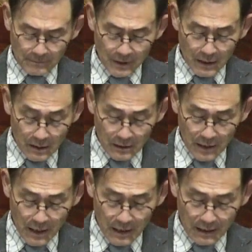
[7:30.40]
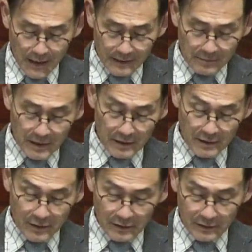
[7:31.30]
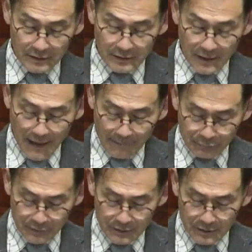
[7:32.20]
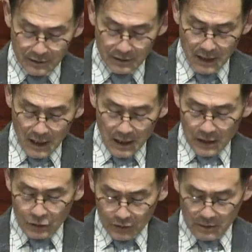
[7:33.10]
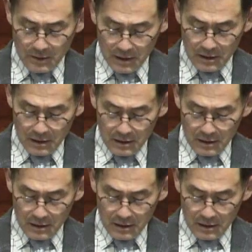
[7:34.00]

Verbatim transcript: 그런데 가슴이 찢어질듯 아픈 그 주님이